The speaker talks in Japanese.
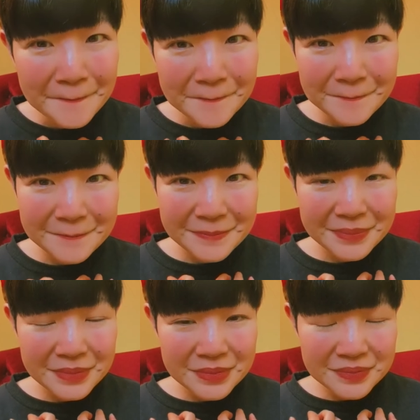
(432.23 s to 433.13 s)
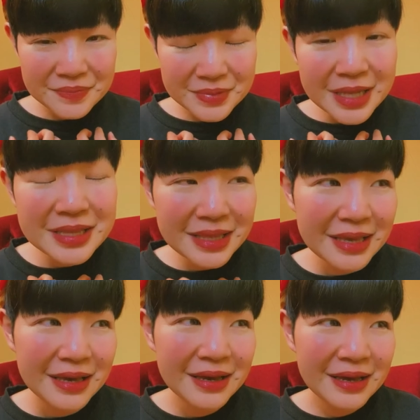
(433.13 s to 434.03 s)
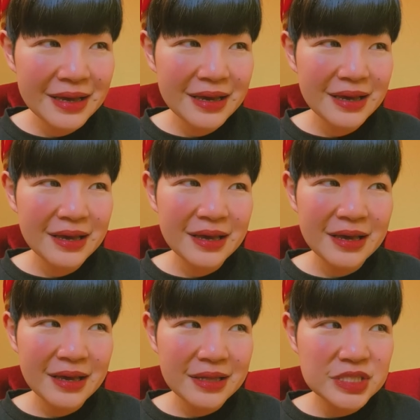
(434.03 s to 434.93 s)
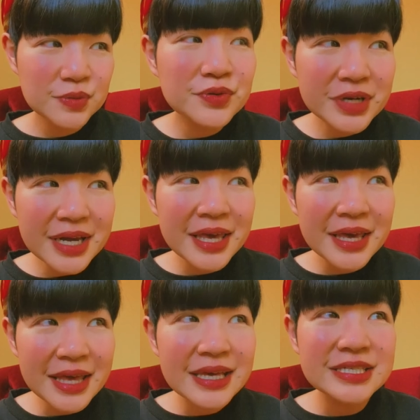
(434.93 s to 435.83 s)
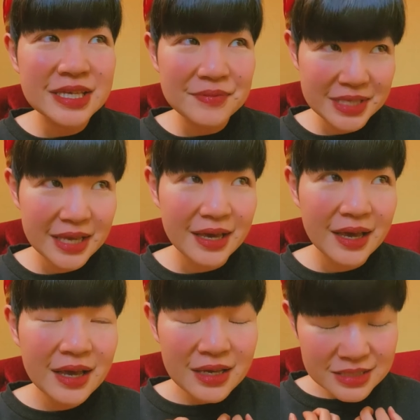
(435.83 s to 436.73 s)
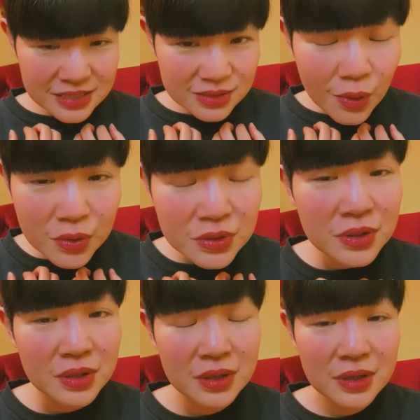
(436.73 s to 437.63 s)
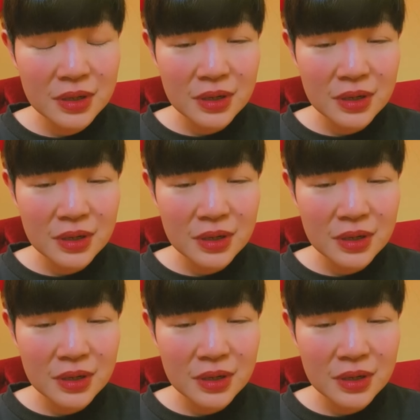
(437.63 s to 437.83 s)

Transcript: だって、自分が経験してみて、すごく良かった。